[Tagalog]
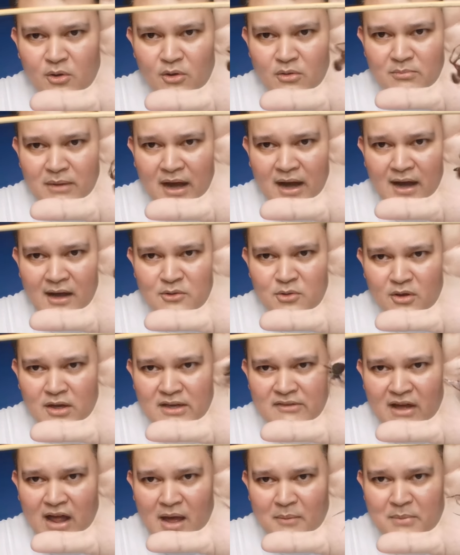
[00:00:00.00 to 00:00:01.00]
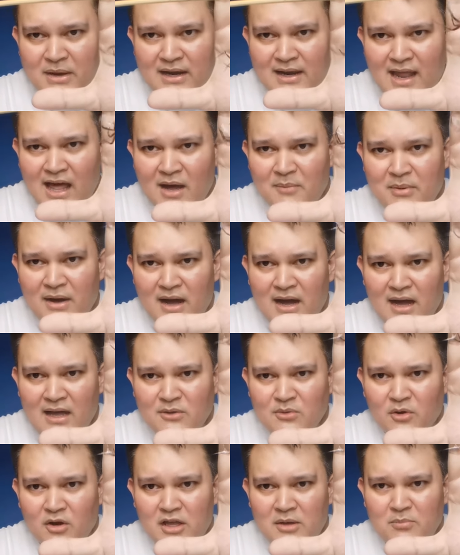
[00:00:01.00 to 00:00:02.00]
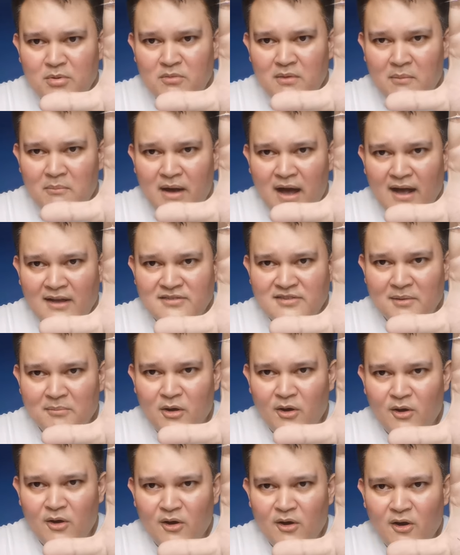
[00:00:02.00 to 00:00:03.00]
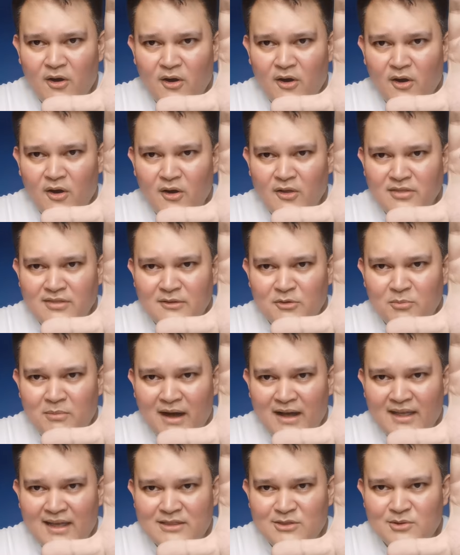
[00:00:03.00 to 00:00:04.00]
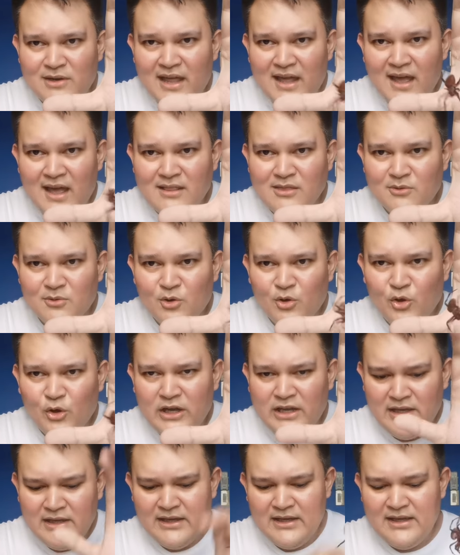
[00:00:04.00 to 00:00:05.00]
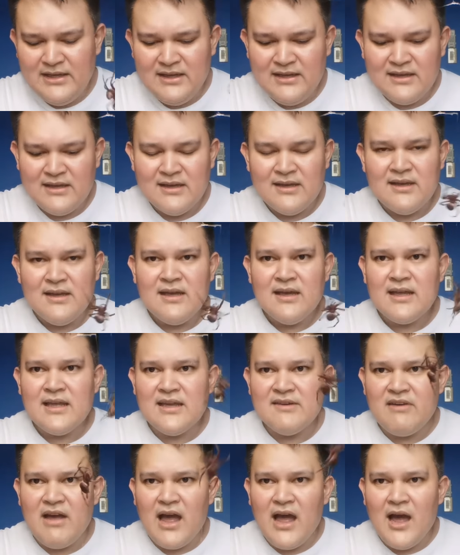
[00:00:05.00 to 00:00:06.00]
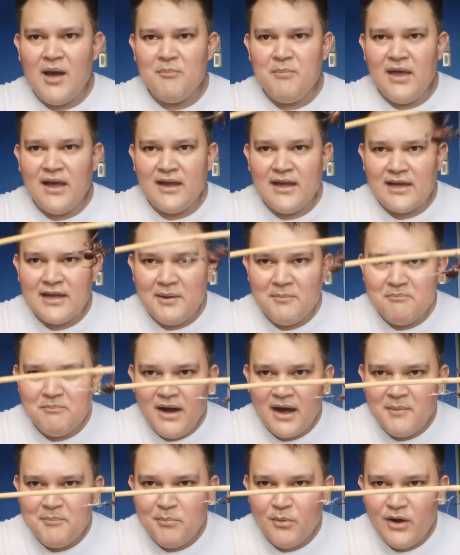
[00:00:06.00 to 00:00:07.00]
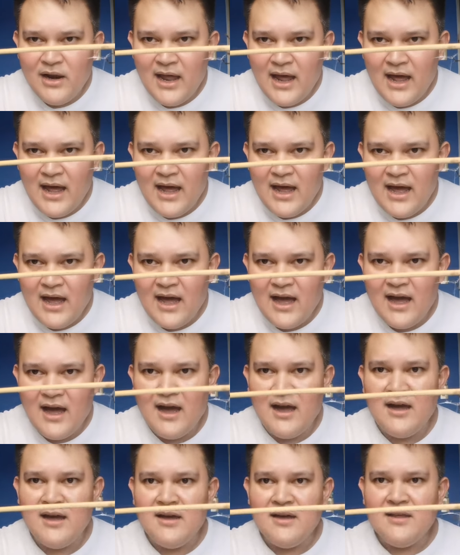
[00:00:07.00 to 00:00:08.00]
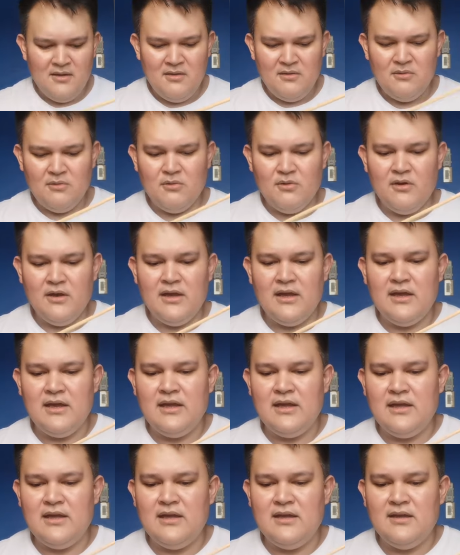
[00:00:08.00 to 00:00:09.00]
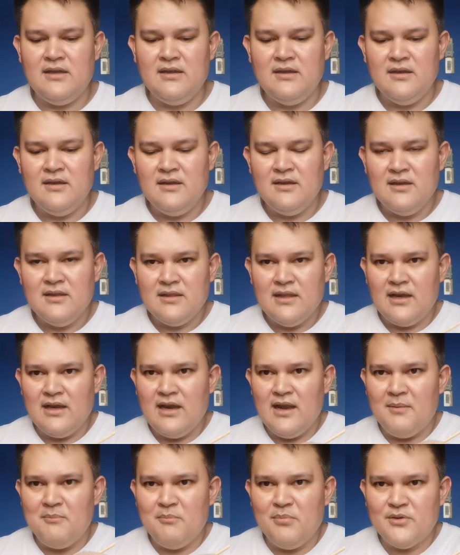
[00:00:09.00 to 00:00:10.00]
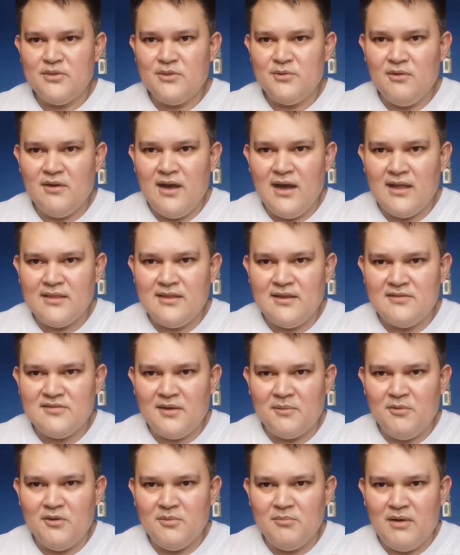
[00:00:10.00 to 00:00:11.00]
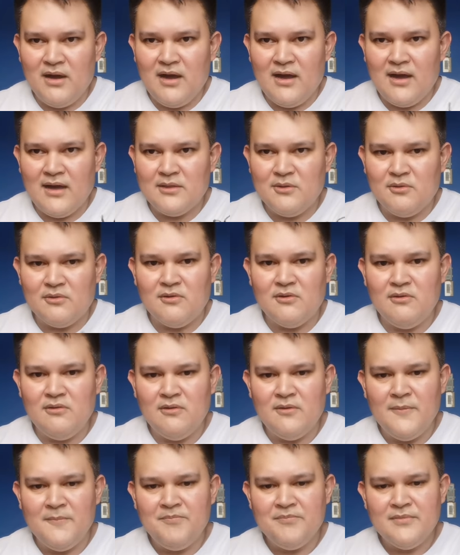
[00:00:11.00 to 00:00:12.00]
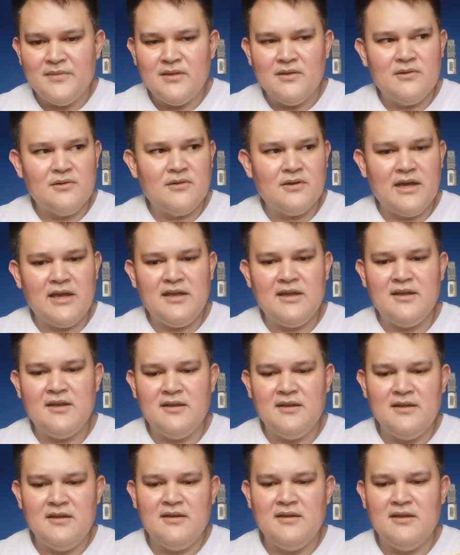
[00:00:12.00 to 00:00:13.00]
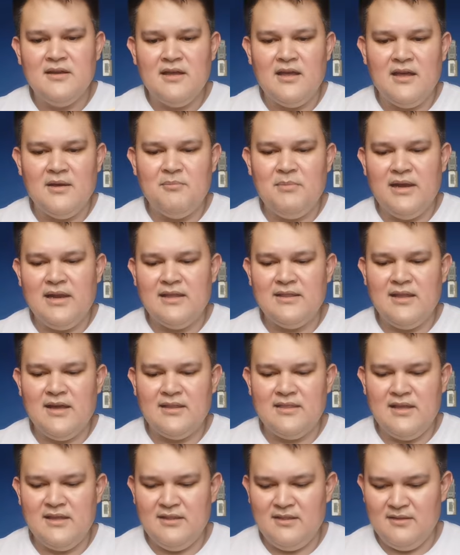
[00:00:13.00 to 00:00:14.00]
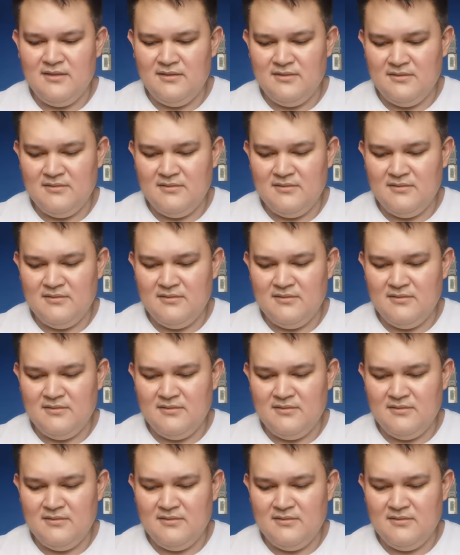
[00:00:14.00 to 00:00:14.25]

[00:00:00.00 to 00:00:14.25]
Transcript: Ayun! Mga kadok! Grabe laban! Hoy! Bumaba ang samon! Umakyat ulit! Hoy! Grabe ang gagambang pula! Hoy! Nanlambot yung ating samon mga kadok oh. Okay. Eh, balik natin.